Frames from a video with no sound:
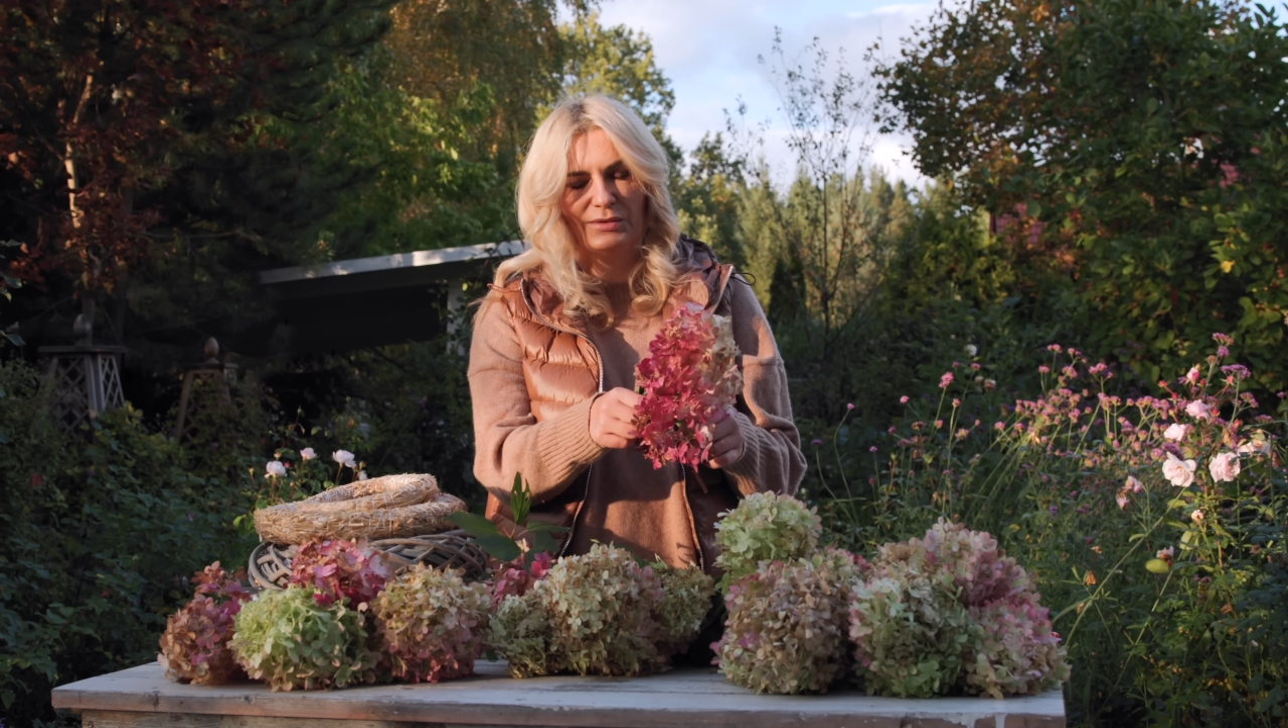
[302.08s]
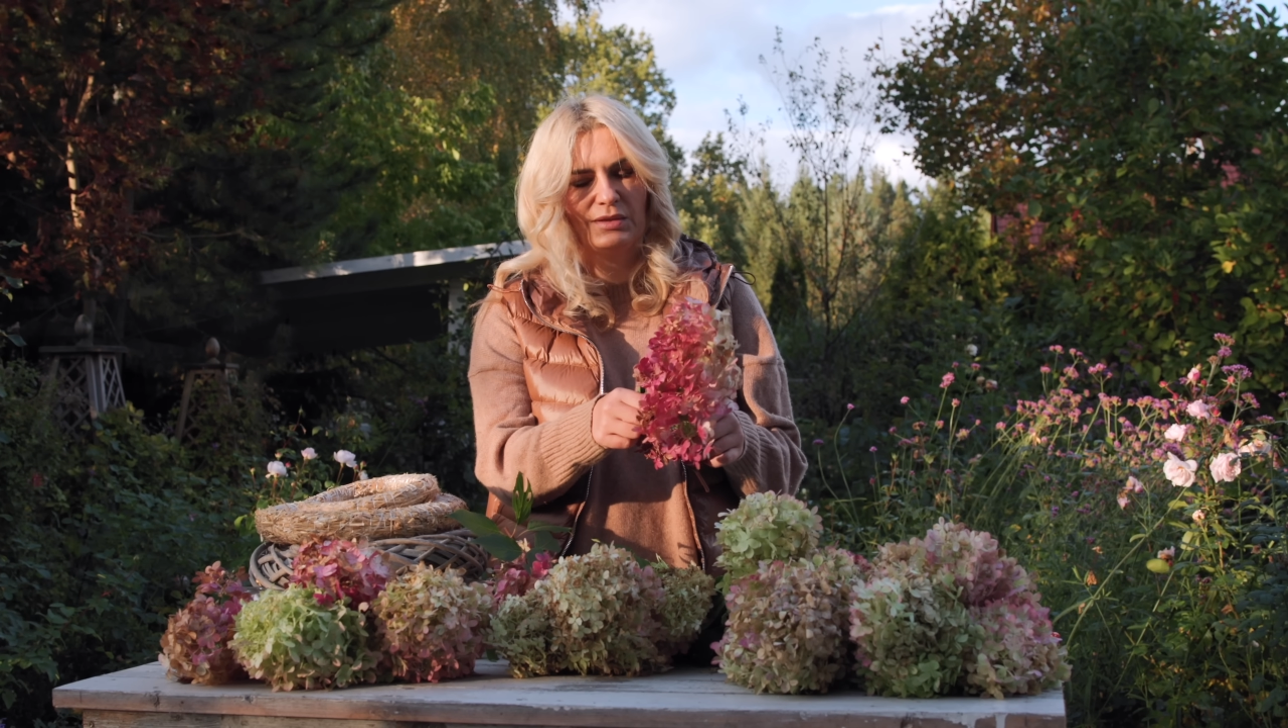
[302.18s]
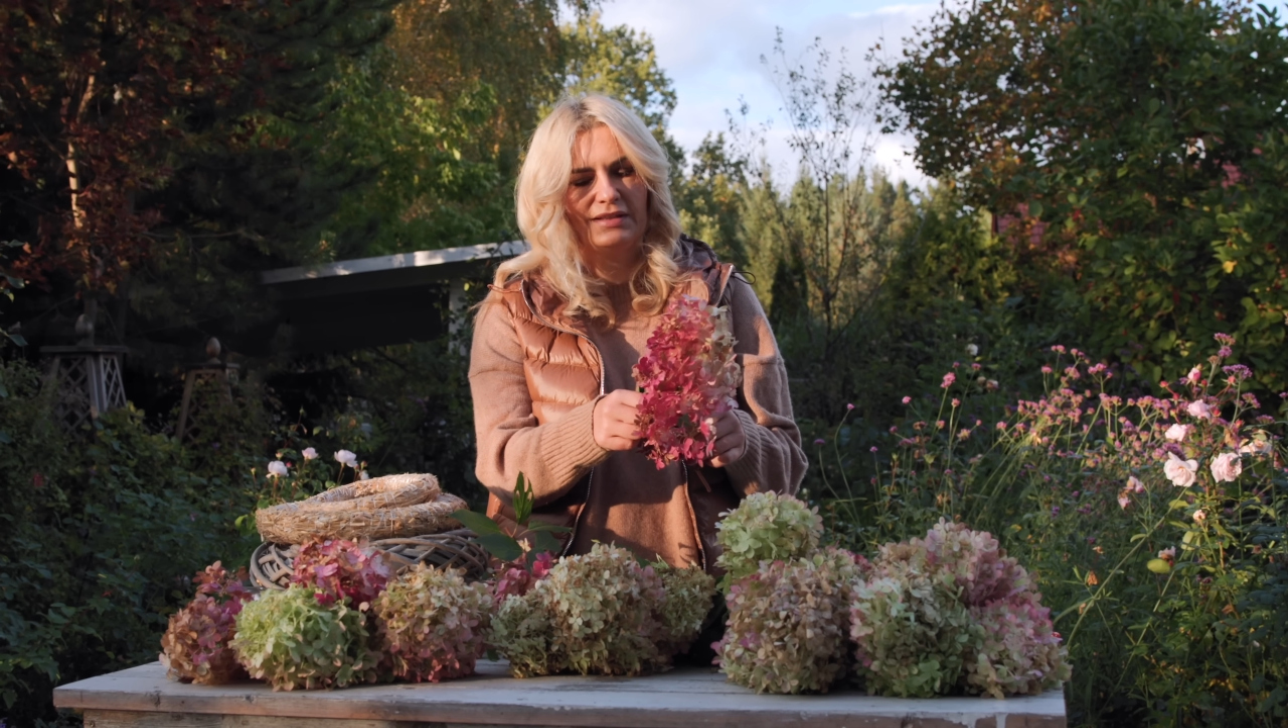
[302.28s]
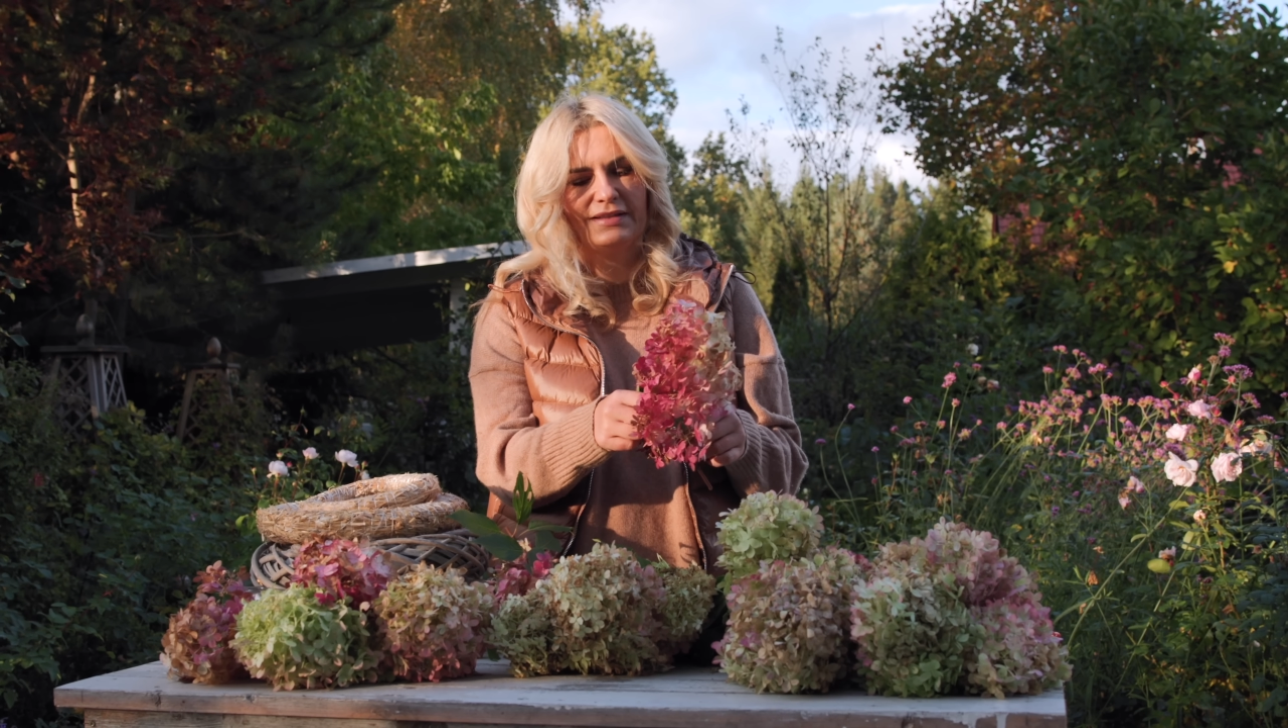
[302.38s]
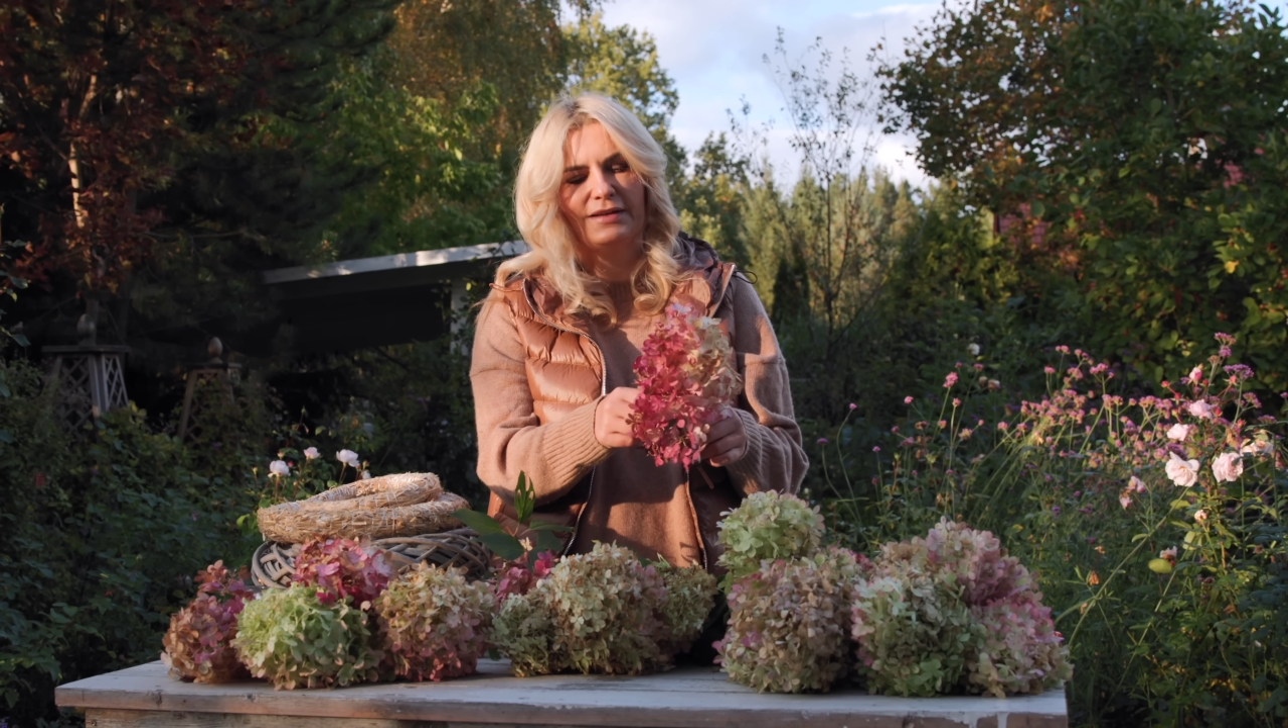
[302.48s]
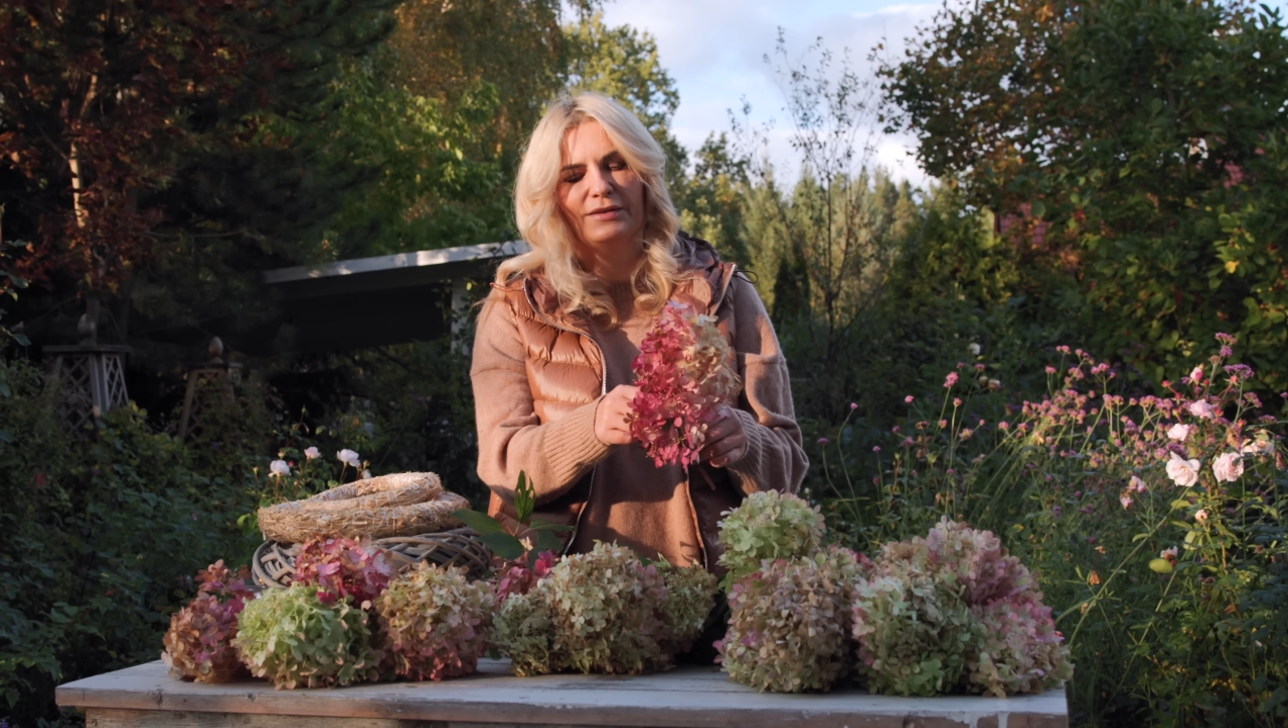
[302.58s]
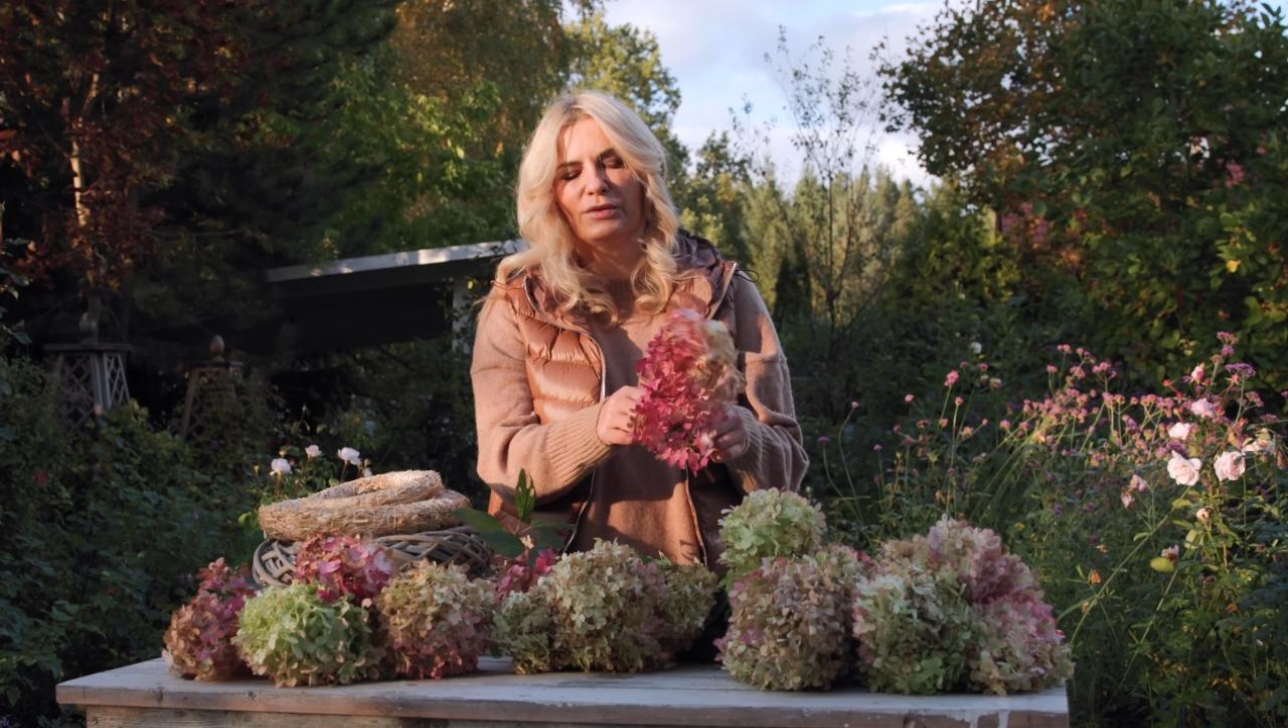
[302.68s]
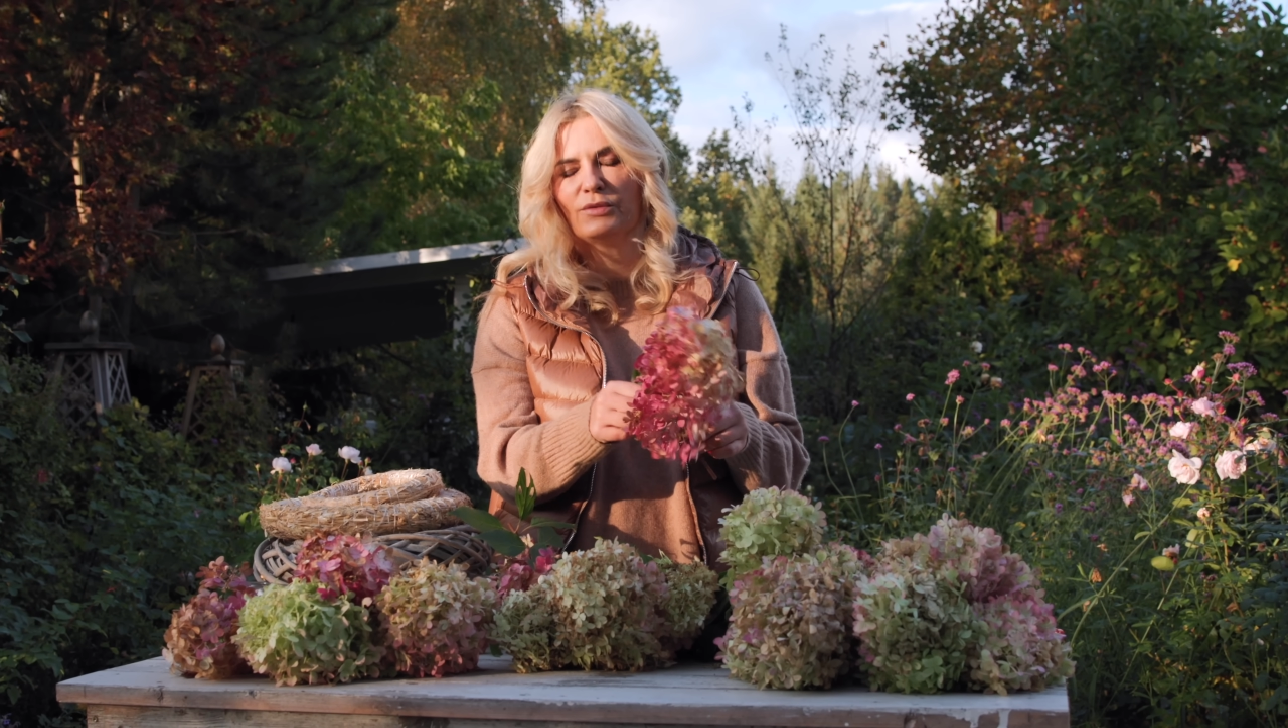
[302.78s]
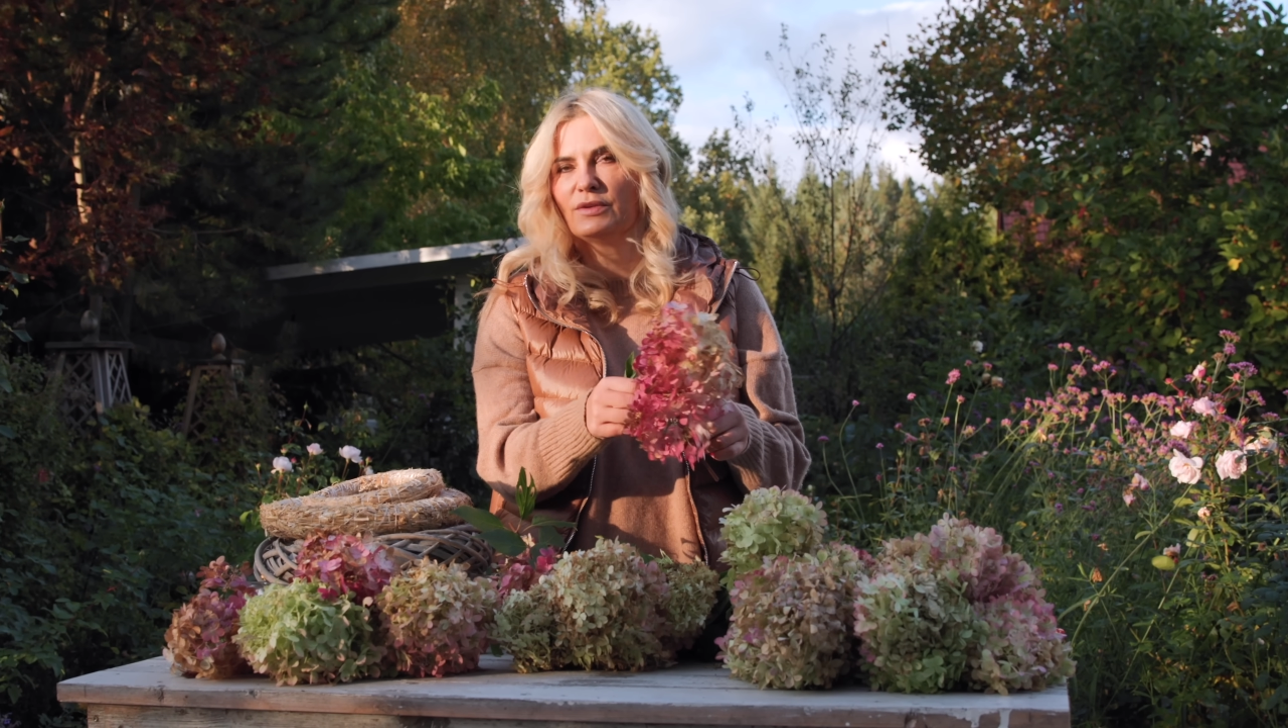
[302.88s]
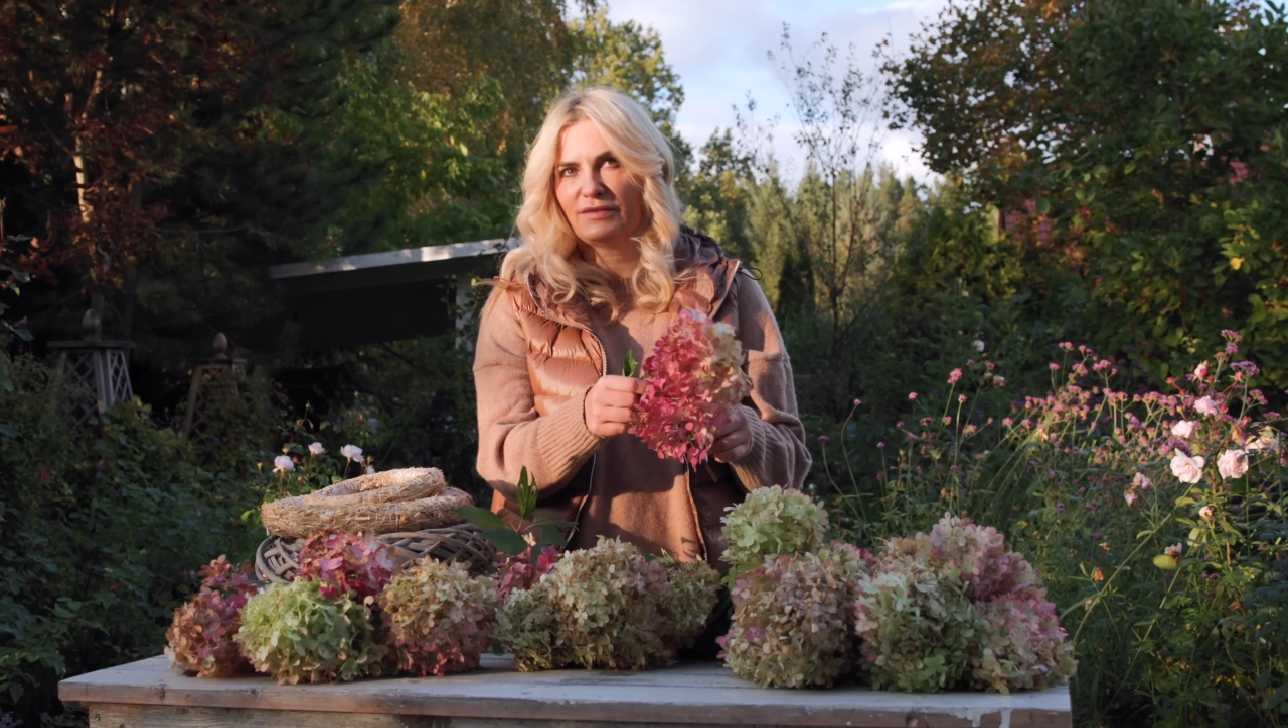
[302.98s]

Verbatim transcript: z tą gliceryną,